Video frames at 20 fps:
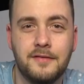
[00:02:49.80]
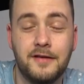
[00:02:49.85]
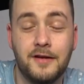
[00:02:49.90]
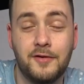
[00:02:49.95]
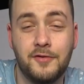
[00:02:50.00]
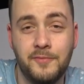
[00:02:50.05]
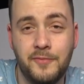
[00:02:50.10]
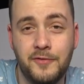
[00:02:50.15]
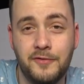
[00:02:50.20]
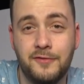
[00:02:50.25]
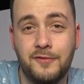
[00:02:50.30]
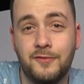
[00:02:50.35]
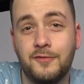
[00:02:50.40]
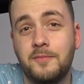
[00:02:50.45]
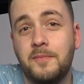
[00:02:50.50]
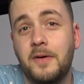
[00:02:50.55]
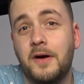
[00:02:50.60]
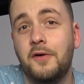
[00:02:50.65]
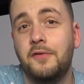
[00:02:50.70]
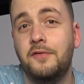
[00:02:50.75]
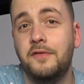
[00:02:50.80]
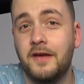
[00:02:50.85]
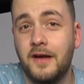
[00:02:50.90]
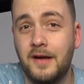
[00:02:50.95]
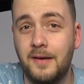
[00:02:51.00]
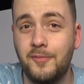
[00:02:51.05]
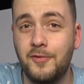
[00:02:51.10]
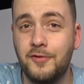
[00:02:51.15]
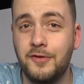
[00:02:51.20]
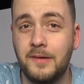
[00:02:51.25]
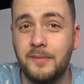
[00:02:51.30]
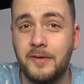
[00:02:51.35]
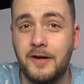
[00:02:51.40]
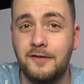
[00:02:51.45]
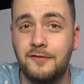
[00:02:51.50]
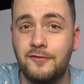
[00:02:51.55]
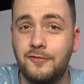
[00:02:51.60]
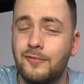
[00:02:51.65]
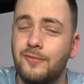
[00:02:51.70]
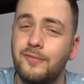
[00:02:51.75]
Ça commence donc par une très bonne
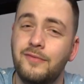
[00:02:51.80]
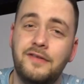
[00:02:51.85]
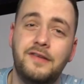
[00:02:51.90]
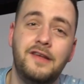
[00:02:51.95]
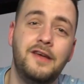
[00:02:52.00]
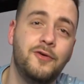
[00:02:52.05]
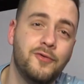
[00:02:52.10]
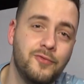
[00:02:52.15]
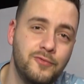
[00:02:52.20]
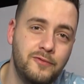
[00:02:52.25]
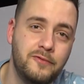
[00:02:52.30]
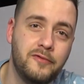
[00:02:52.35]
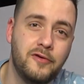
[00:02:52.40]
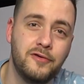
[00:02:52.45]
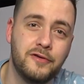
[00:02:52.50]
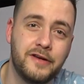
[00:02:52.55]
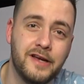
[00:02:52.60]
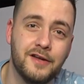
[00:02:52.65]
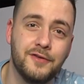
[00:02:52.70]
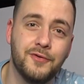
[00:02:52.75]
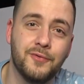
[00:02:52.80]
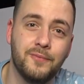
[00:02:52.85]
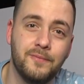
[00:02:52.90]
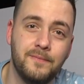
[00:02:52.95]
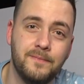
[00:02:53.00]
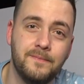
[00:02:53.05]
impression dès qu'on ouvre le carton.